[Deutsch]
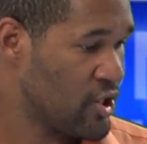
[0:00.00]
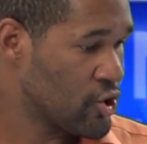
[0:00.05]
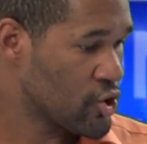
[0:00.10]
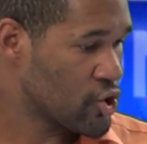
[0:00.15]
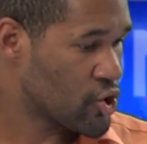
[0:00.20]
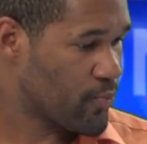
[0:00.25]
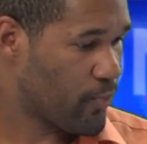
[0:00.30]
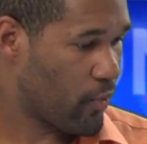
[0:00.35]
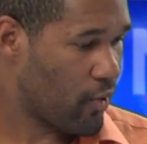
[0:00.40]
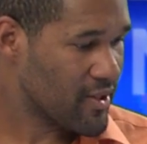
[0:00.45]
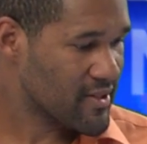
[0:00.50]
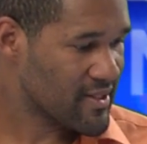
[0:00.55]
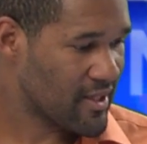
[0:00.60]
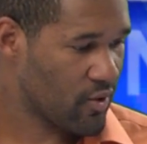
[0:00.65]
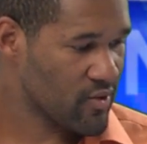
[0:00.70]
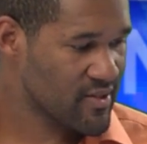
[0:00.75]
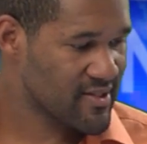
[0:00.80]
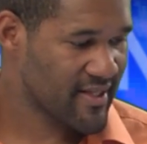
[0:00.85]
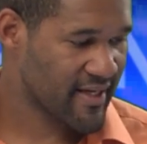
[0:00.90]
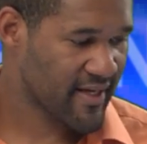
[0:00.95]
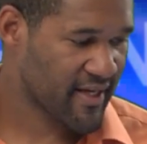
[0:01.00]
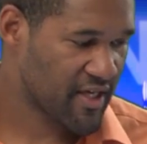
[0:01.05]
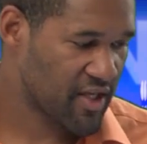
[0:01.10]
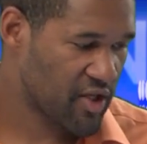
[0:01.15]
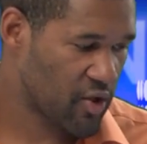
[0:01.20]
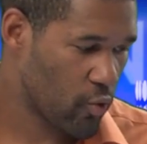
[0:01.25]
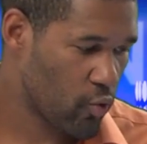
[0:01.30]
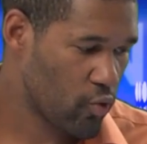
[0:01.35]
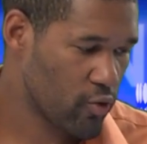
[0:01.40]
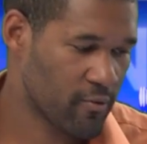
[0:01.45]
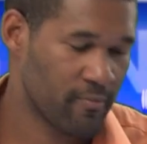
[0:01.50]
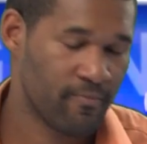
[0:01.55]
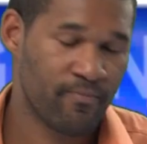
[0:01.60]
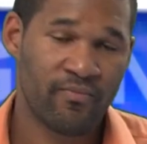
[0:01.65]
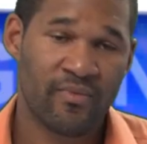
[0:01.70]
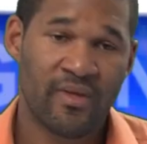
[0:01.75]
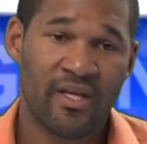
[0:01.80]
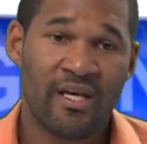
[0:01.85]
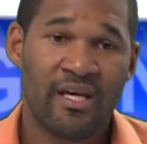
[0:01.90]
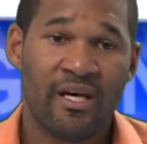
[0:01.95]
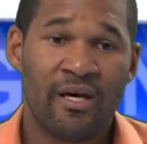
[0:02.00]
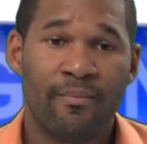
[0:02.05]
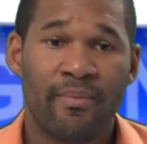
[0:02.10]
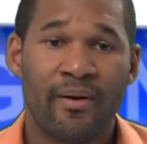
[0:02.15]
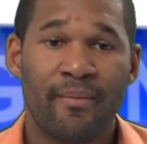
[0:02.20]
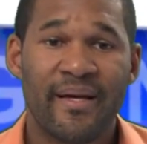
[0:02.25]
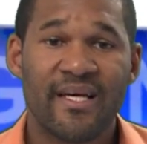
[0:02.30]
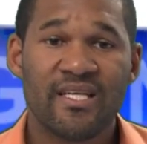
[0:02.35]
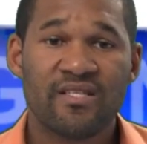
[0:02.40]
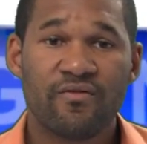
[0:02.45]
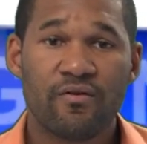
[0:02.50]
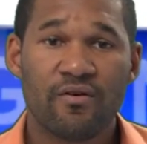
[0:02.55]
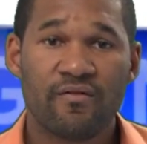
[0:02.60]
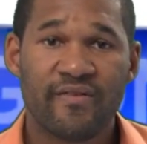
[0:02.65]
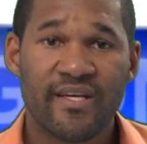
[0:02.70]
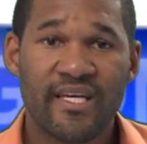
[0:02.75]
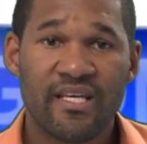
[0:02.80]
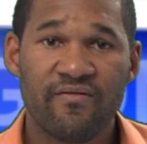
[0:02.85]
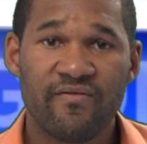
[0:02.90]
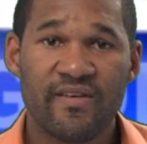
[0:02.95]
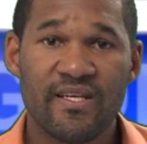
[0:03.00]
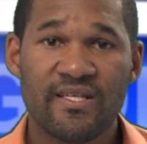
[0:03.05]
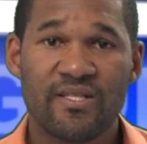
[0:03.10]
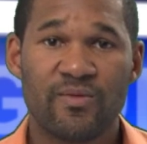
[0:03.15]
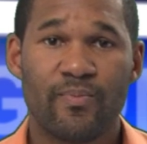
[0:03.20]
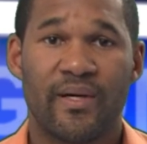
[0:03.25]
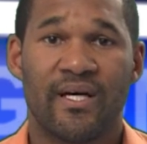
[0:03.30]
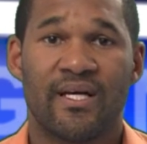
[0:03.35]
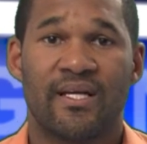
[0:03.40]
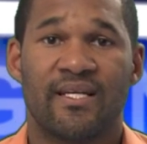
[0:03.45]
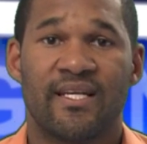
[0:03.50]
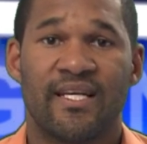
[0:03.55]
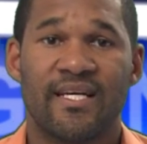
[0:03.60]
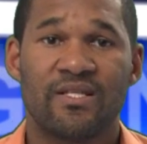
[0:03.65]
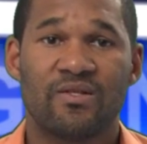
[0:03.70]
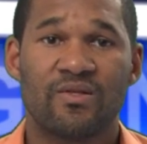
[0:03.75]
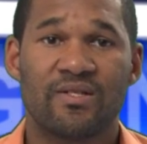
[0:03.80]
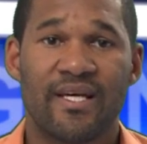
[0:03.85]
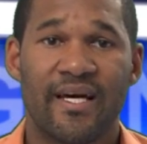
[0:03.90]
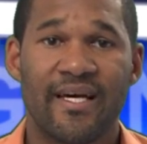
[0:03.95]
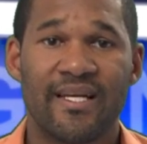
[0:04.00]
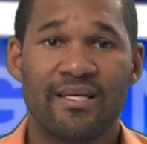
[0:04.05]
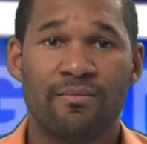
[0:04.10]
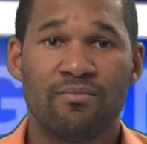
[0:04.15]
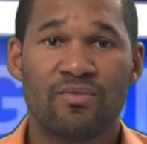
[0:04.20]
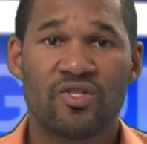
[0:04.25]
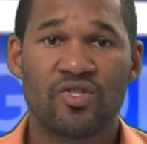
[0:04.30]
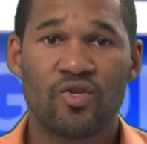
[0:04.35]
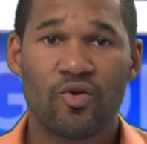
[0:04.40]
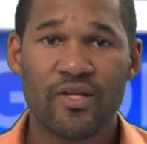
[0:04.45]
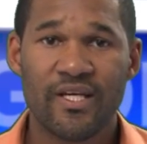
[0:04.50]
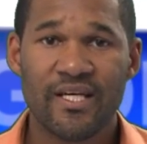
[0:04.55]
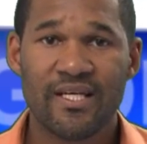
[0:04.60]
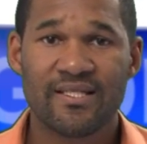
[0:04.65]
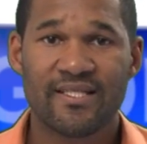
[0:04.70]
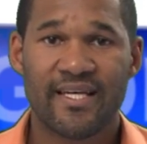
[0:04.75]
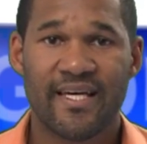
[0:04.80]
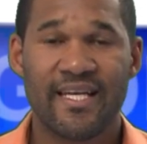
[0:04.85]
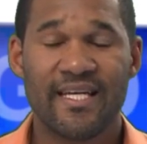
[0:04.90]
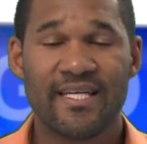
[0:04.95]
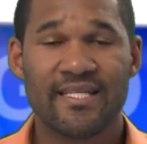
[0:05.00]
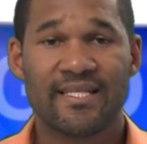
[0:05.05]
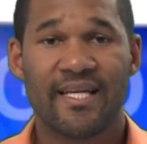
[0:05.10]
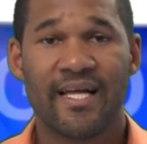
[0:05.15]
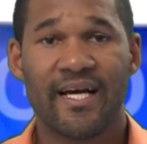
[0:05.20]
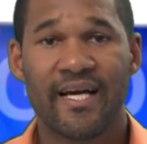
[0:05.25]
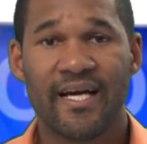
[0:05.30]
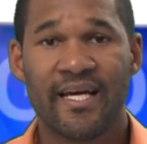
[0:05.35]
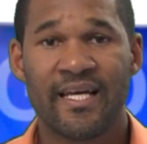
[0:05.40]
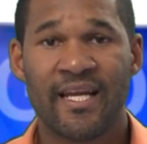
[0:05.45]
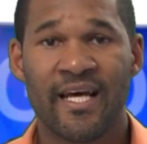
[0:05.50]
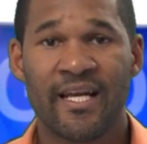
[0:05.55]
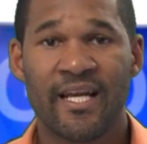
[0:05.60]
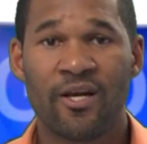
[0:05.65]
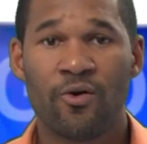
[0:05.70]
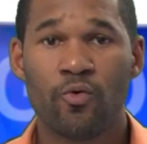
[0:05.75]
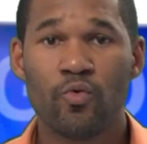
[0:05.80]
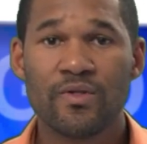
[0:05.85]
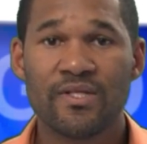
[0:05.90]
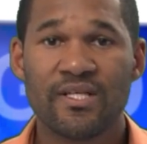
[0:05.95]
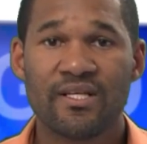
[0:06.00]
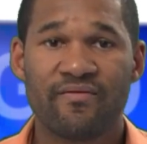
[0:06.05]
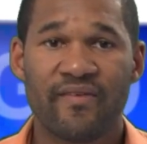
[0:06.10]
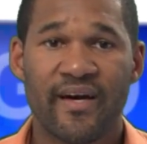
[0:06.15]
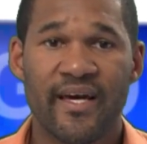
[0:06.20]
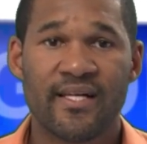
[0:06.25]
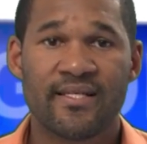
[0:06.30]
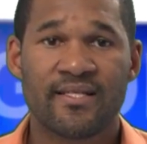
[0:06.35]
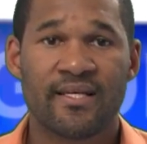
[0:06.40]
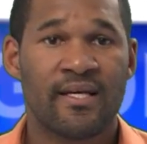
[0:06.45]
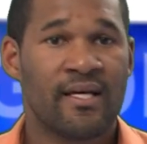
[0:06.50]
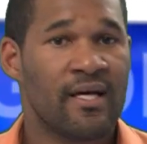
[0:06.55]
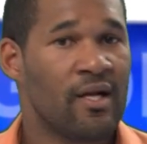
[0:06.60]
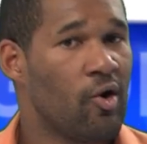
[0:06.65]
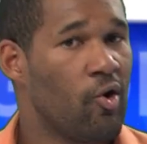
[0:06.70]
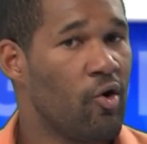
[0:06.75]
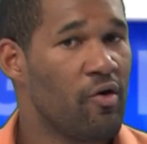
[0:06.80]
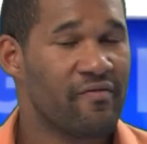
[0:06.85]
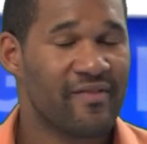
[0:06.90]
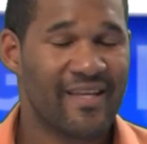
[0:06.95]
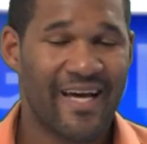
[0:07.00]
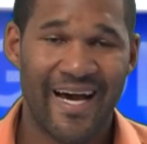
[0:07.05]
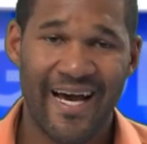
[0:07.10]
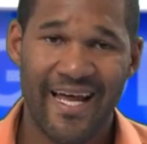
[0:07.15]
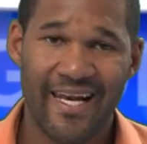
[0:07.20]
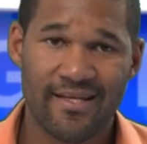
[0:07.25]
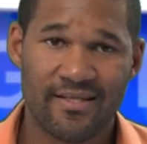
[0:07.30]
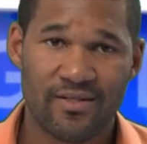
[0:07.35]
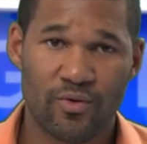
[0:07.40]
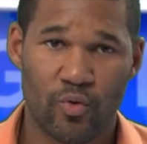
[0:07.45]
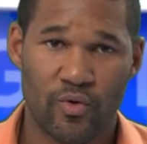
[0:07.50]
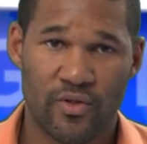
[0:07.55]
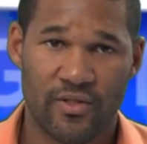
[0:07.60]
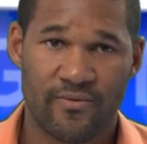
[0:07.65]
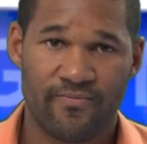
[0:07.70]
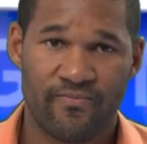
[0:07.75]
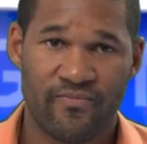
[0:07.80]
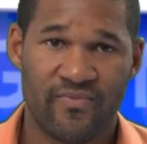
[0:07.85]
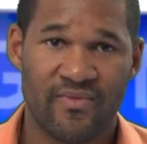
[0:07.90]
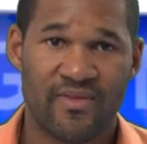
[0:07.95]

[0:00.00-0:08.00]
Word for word: Sport aus der Region. Beim SVW in Wiesbaden, der zurzeit im sonnigen Trainingslager in Andalusien weilt, läuft alles rund.